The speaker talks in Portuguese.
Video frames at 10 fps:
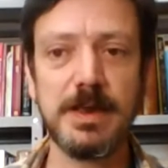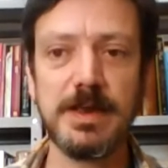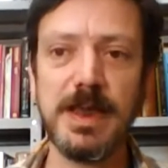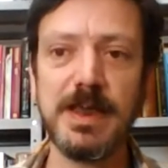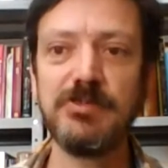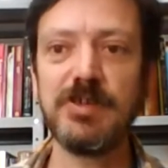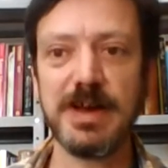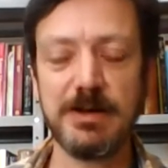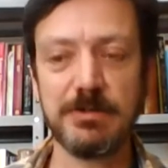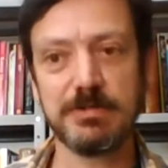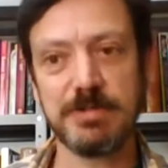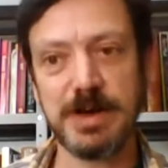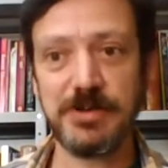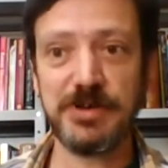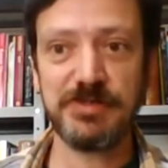E, em geral,
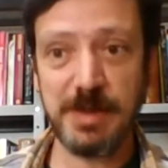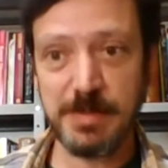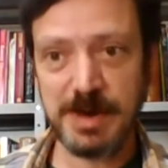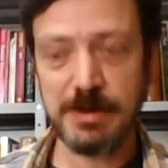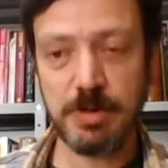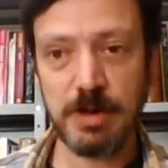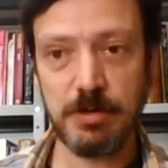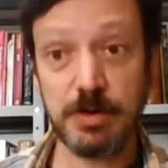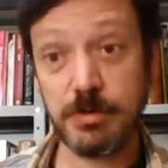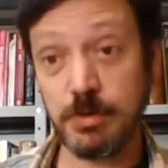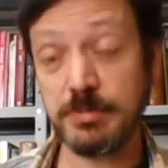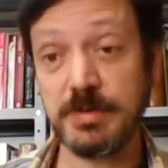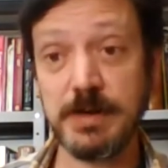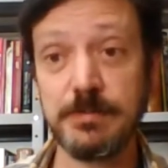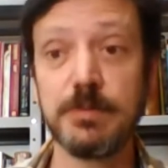a gente trabalha com a lógica como
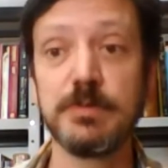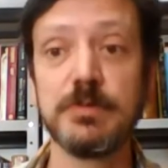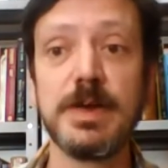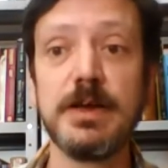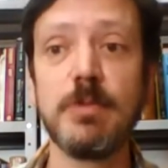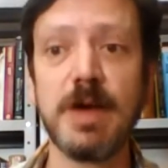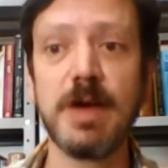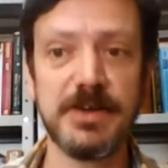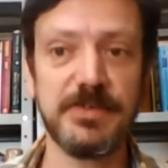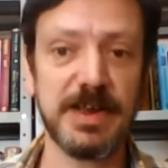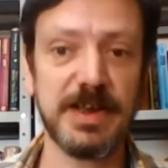se ela fosse uma linguagem.